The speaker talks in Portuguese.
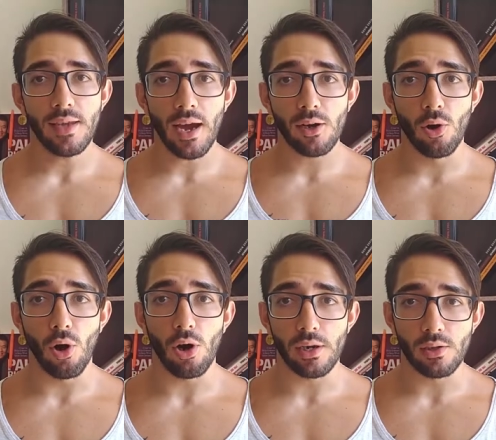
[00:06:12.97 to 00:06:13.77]
E
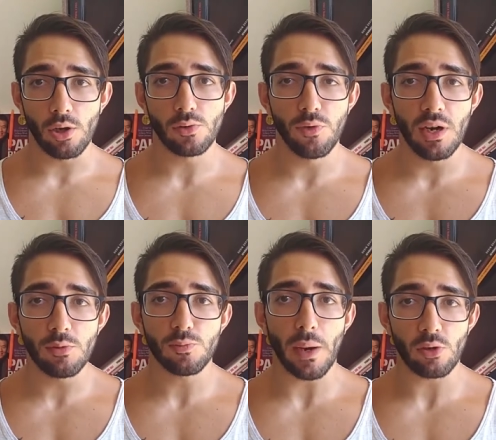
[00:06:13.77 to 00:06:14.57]
agora nós
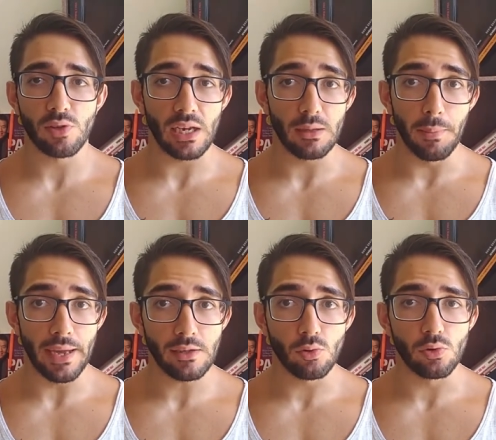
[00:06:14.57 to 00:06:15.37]
vamos para os
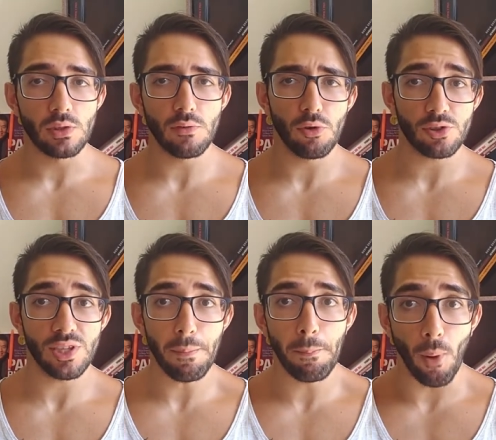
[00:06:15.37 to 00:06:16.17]
alimentos que
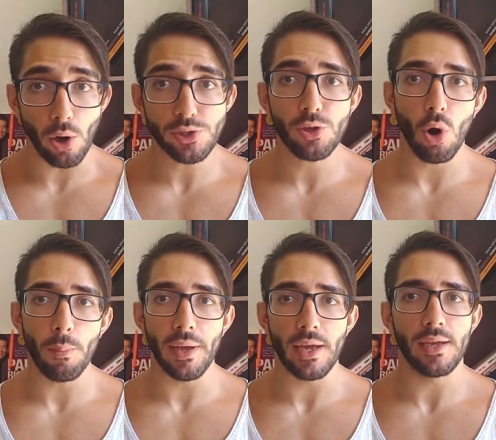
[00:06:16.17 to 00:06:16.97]
você pode
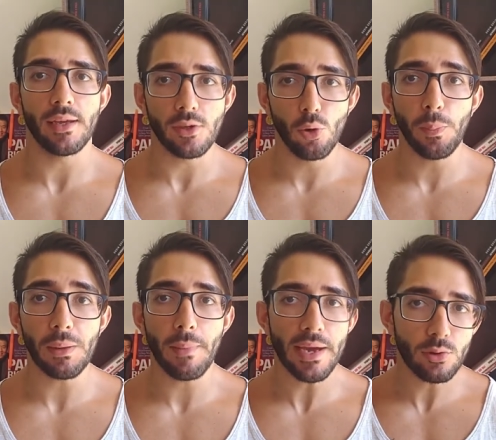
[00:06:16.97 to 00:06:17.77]
comer, e o
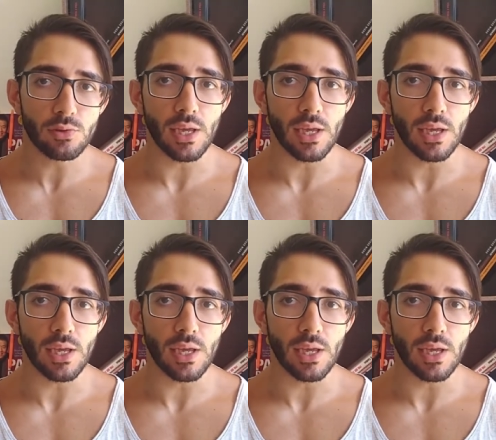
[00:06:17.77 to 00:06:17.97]
primeiro